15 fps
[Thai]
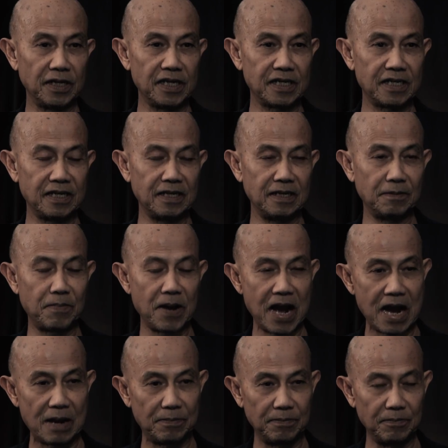นี่คือ
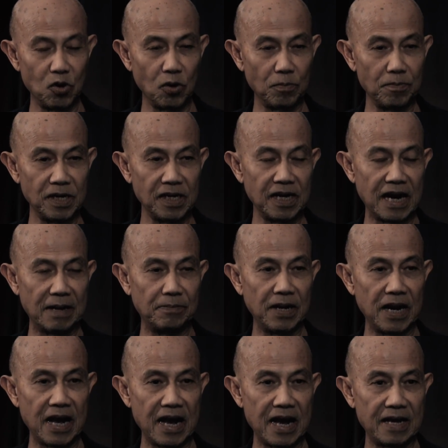ภาพโบกมือ
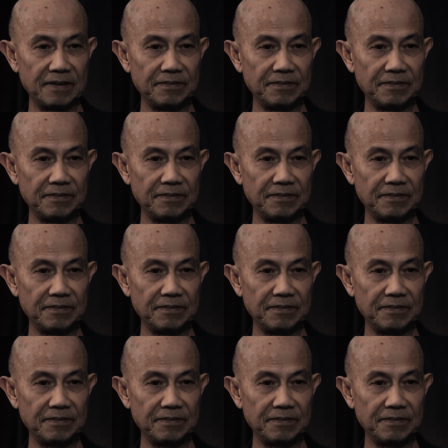อำลา